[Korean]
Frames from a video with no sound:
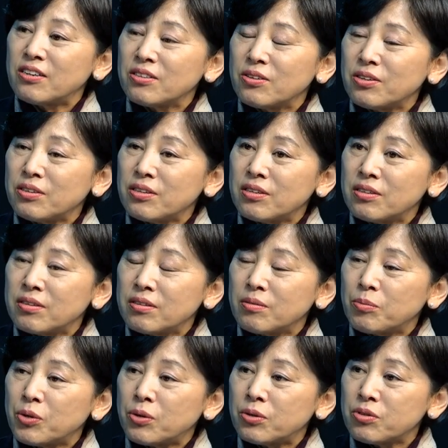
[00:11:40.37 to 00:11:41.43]

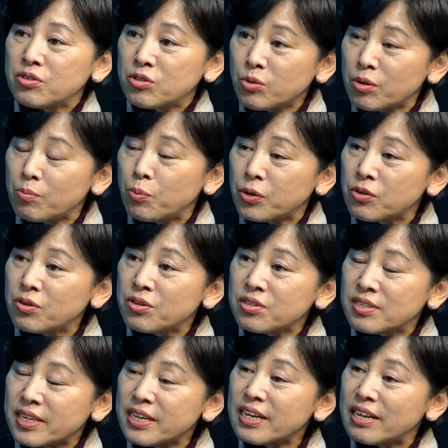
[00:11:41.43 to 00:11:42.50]
어떤 뭐 지원
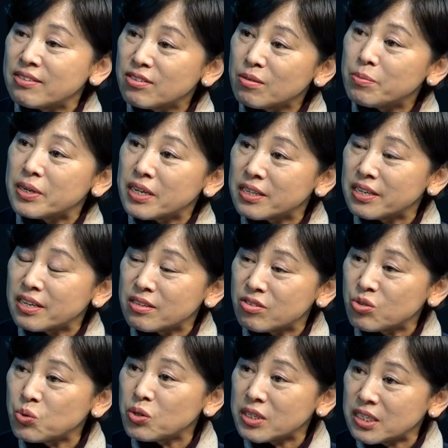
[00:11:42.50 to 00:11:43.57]
그것이 사회 안전망에 대한
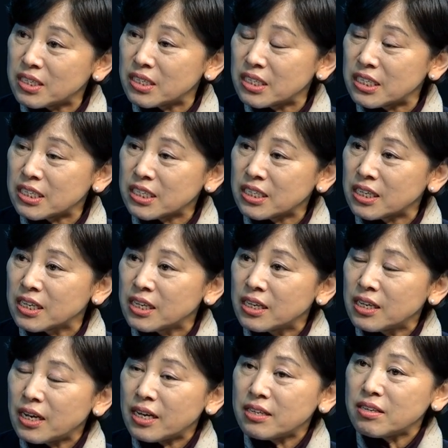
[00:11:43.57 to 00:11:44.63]
지원이든지 네.